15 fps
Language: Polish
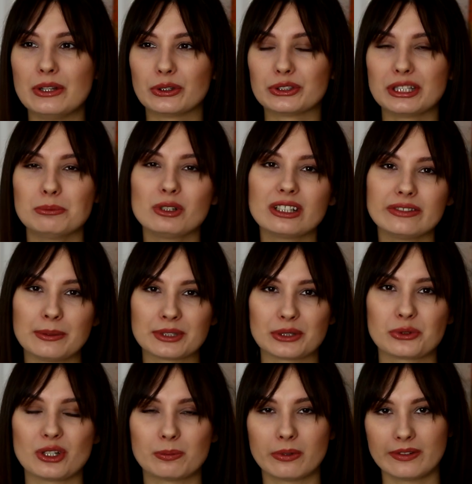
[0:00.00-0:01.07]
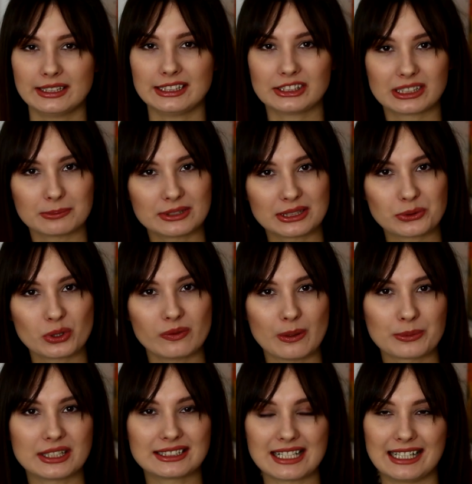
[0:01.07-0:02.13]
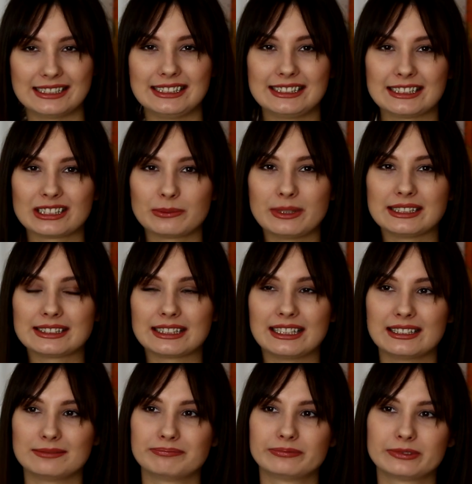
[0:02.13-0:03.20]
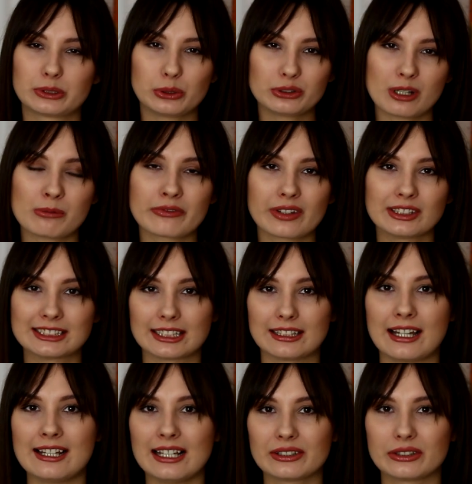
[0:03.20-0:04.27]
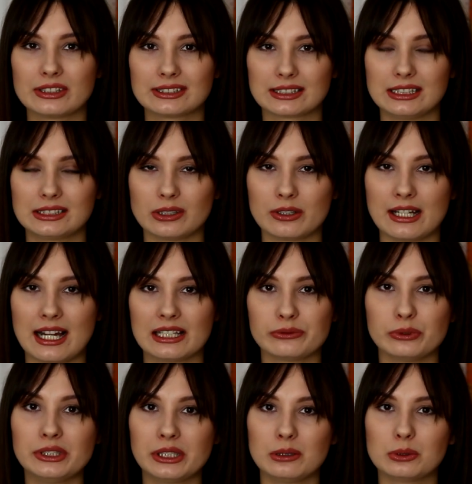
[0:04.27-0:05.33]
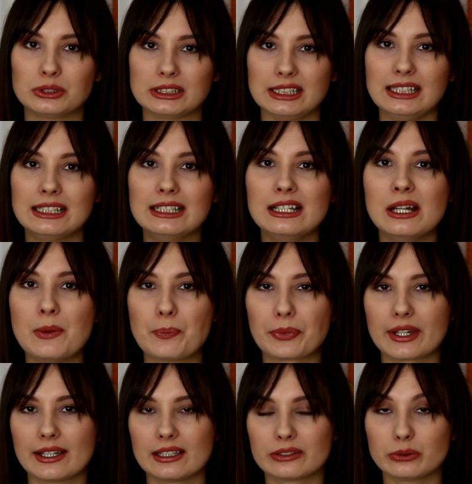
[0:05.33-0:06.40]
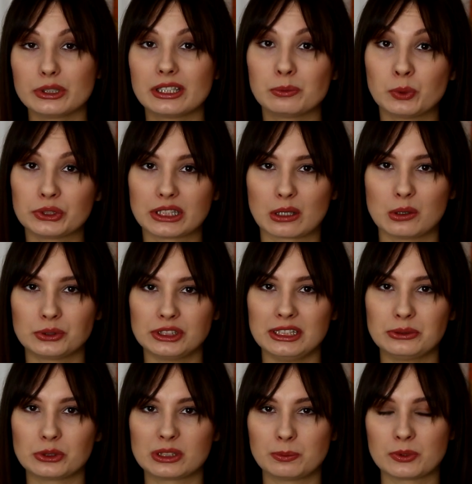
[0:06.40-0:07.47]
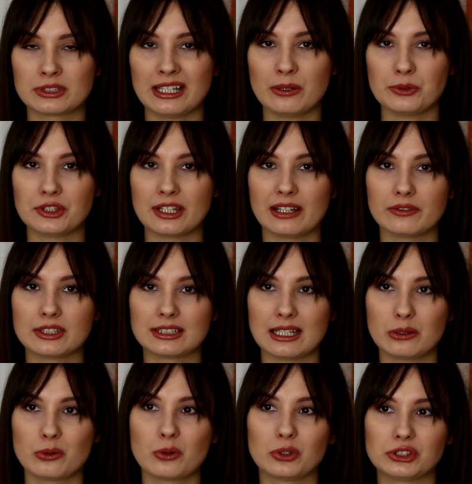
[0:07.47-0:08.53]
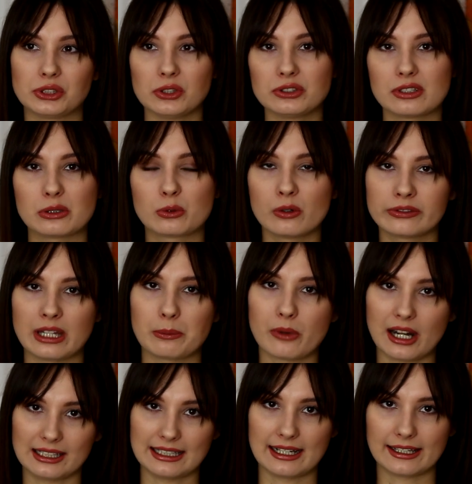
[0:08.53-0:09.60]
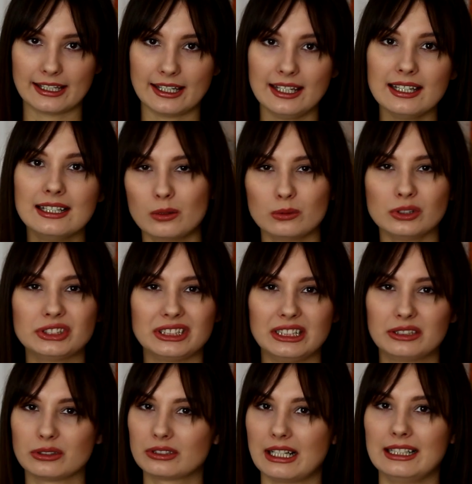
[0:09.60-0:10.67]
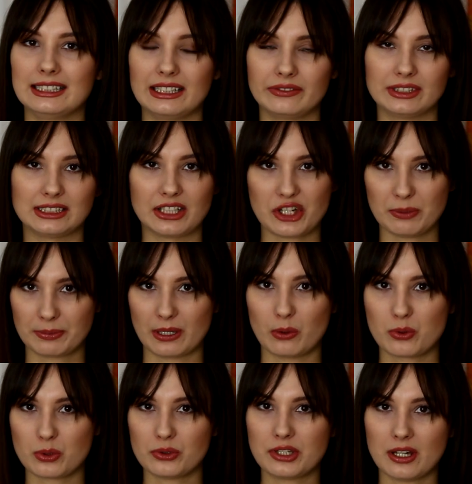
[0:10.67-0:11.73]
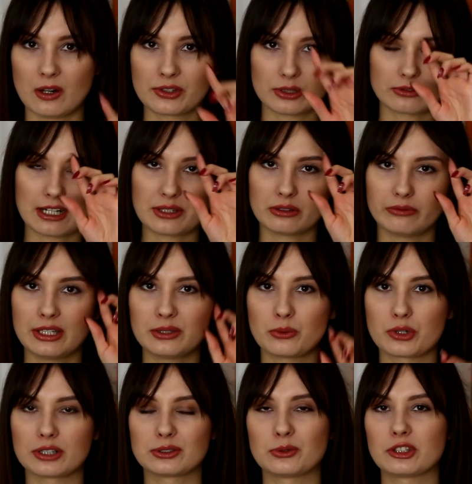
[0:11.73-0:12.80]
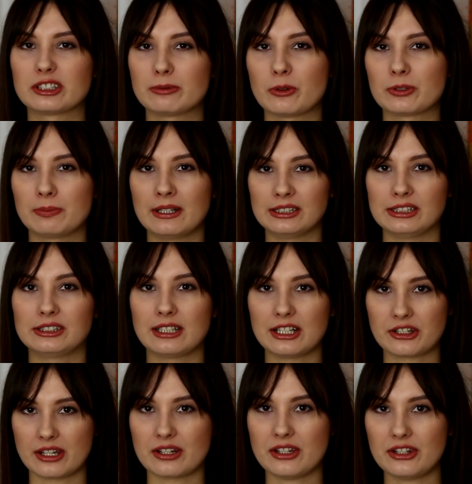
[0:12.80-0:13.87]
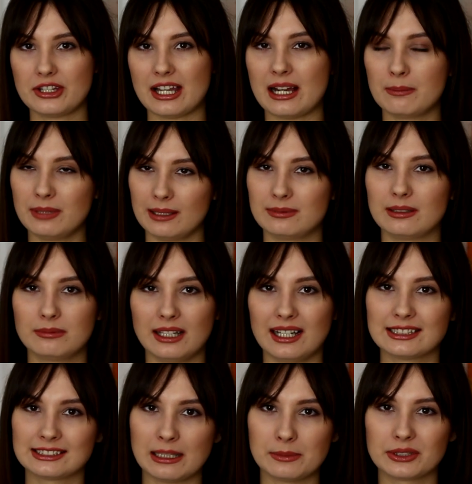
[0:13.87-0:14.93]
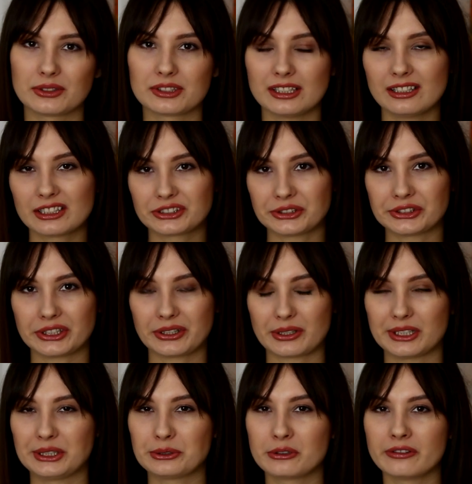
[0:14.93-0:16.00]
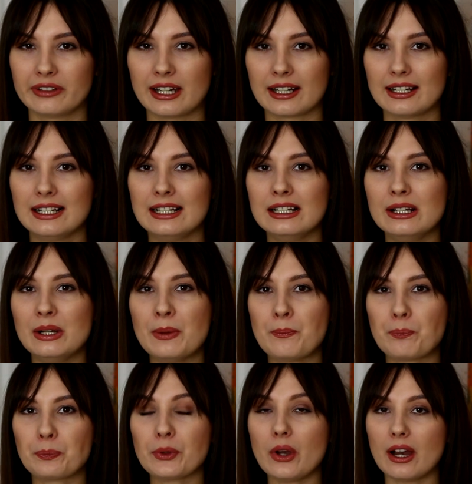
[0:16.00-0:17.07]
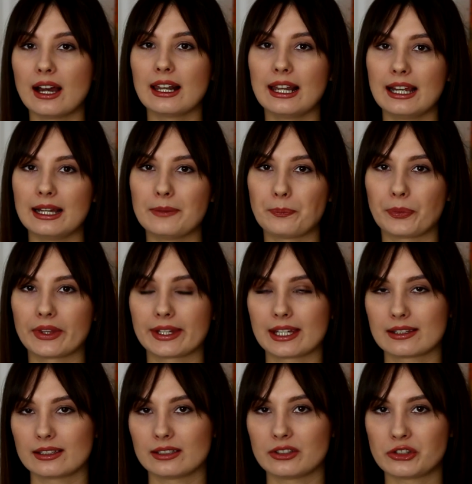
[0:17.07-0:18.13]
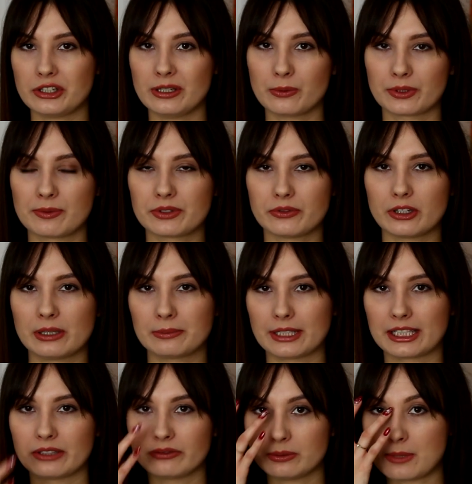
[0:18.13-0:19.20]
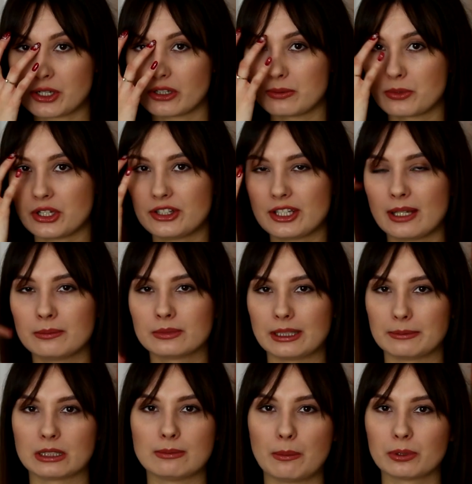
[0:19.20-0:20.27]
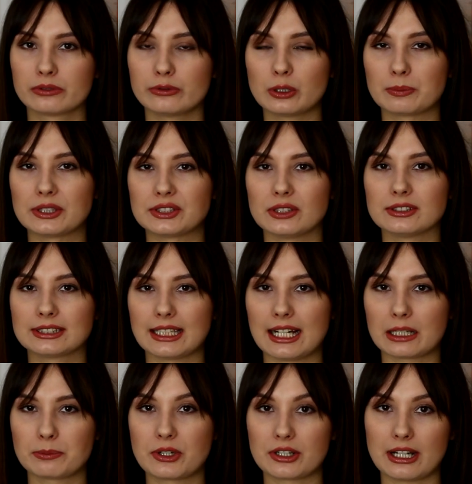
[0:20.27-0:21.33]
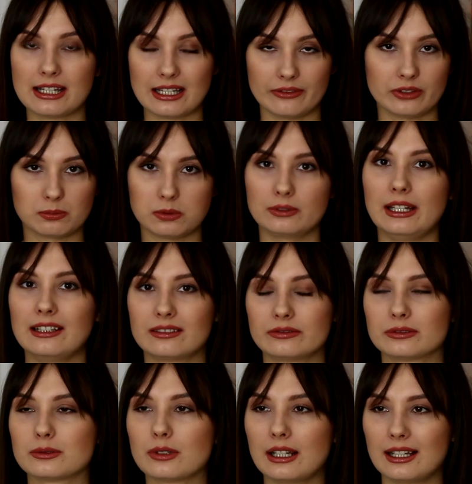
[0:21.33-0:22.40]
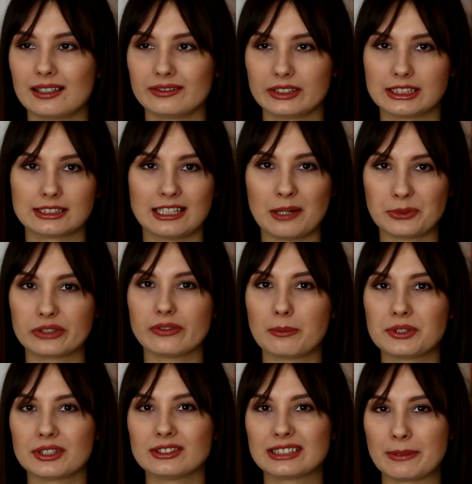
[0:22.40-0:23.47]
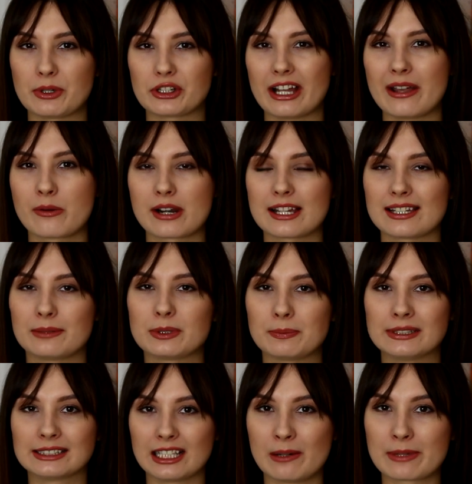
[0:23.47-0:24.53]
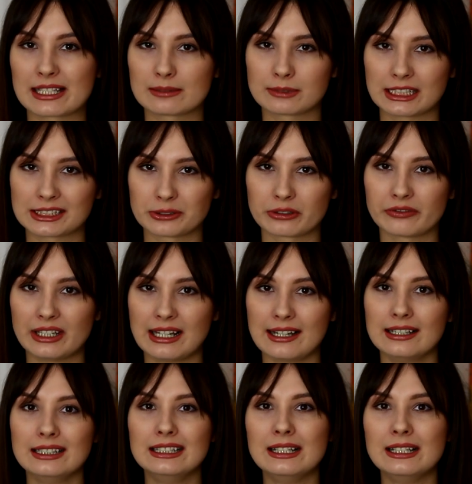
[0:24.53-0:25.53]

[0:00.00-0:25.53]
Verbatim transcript: no nie mogę Wam za dużo powiedzieć, żeby za dużo Wam nie zdradzić. Natomiast e, krótką mówiąc, Laila to jest historia dwójki ludzi, e, dwójki młodych ludzi, którzy poznają się na weselu siostry głównej bohaterki. Łączy ich totalnie, wiecie, szybkie uczucia, oni od razu wiedzą, że chcą ze sobą spędzić resztę życia, bla bla bla, znamy to z innych książek Colin Hoover. No ale kiedy żyją tym swoim takim wymarzonym życiem, tam chyba po dwóch miesiącach mieszkania wspólnego w ogóle, wiecie, znają się dwa miesiące, mieszkają razem, spędzają razem każdą chwilę,